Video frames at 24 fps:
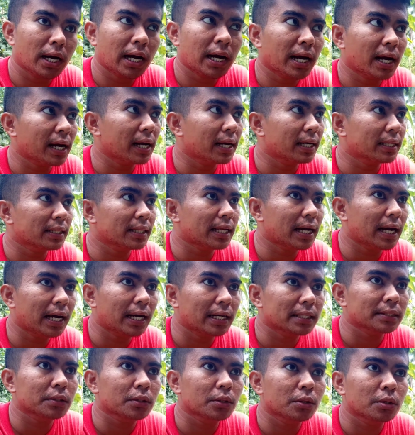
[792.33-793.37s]
Ang
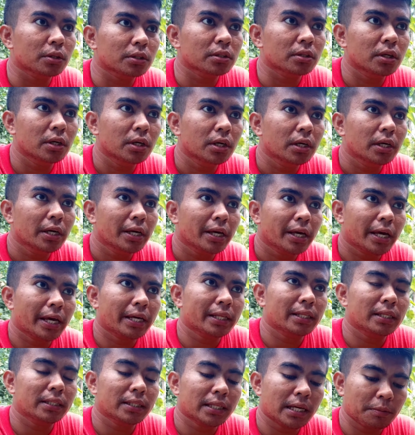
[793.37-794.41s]
kagandahan doon,
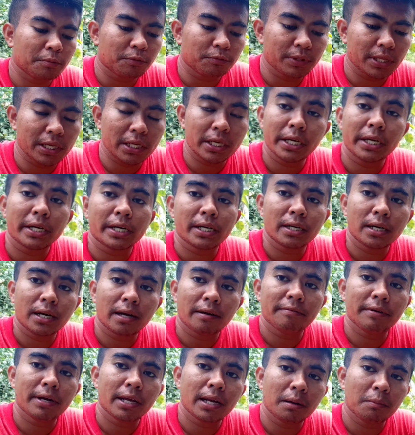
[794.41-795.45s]
any time of the year,
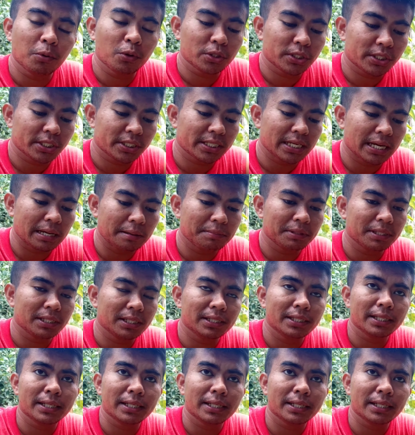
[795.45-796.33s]
available siya sa amin.